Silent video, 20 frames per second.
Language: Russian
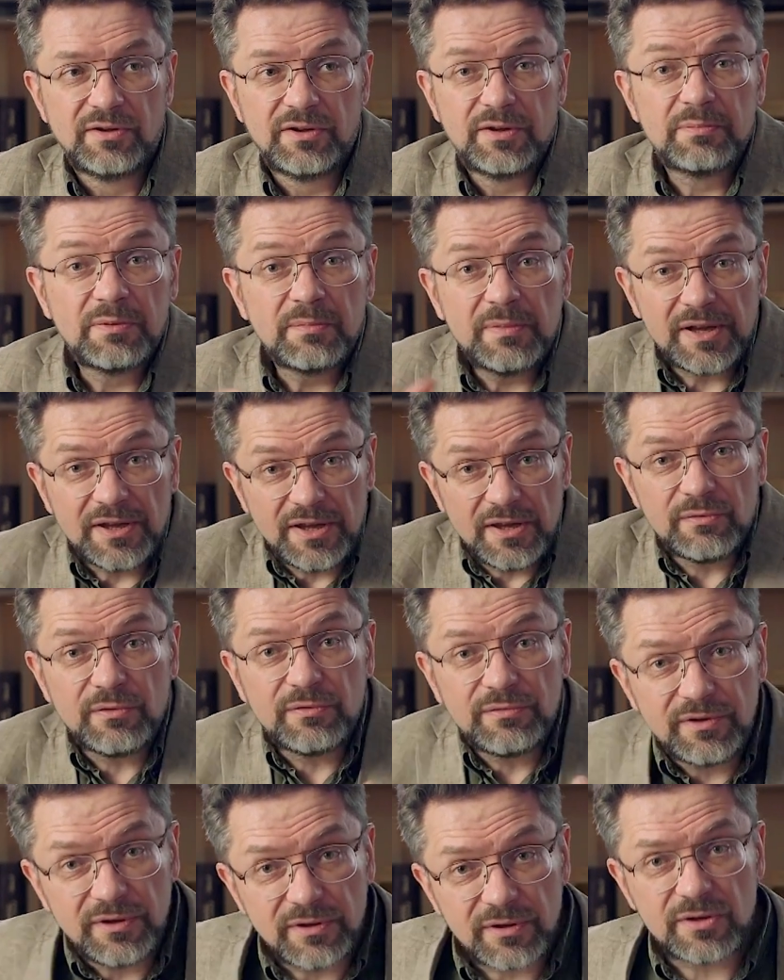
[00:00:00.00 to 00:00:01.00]
Ты помоги
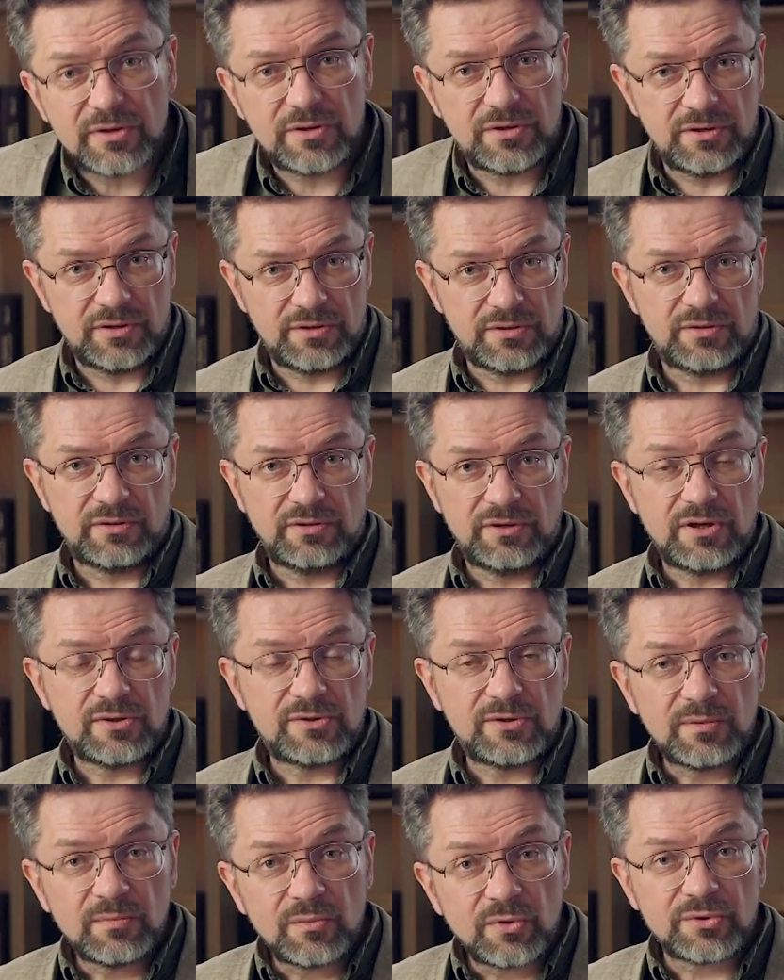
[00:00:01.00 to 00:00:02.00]
его вытащить,
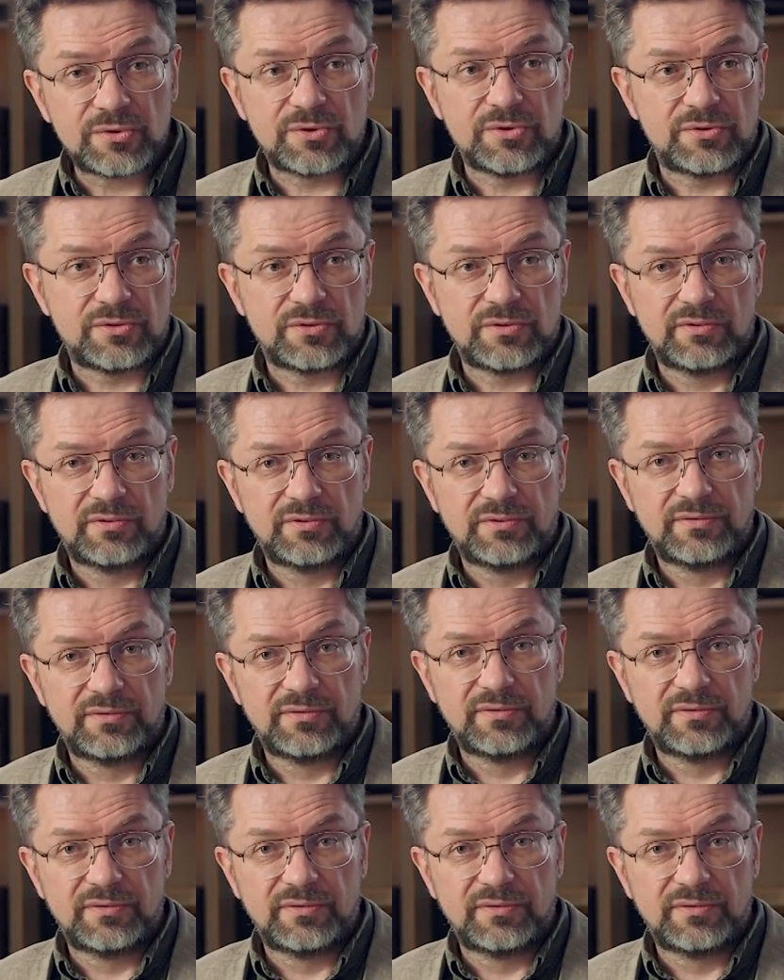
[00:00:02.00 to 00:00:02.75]
если можешь.